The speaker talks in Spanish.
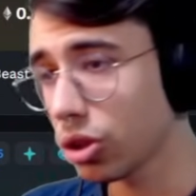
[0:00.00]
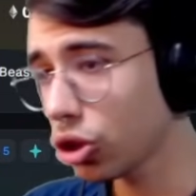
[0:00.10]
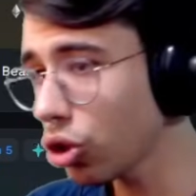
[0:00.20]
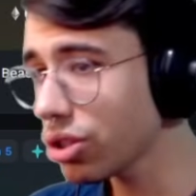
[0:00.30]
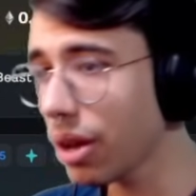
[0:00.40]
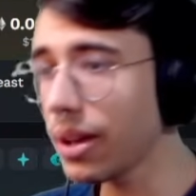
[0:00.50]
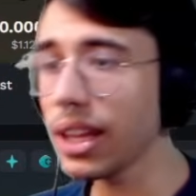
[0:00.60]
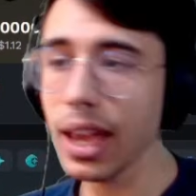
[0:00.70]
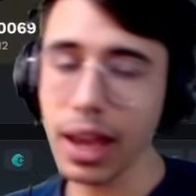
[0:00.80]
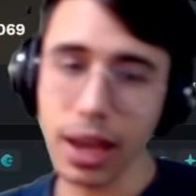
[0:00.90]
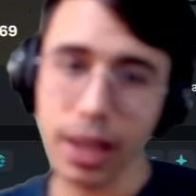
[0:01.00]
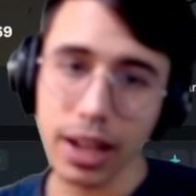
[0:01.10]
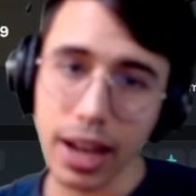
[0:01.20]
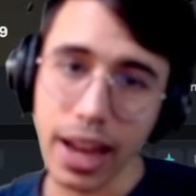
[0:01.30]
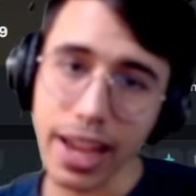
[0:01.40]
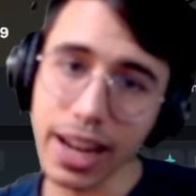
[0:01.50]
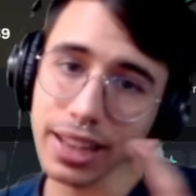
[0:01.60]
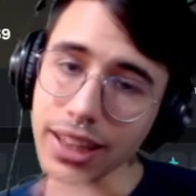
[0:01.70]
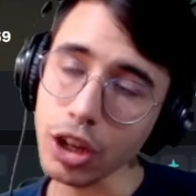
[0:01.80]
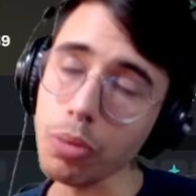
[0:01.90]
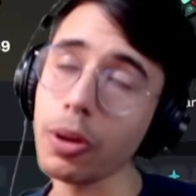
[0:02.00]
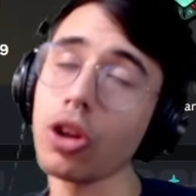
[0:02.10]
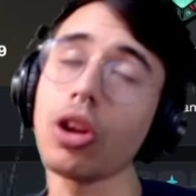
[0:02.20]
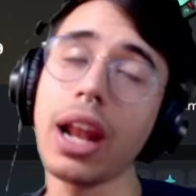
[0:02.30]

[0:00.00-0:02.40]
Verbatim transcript: Todos saben que la era anterior, perdón,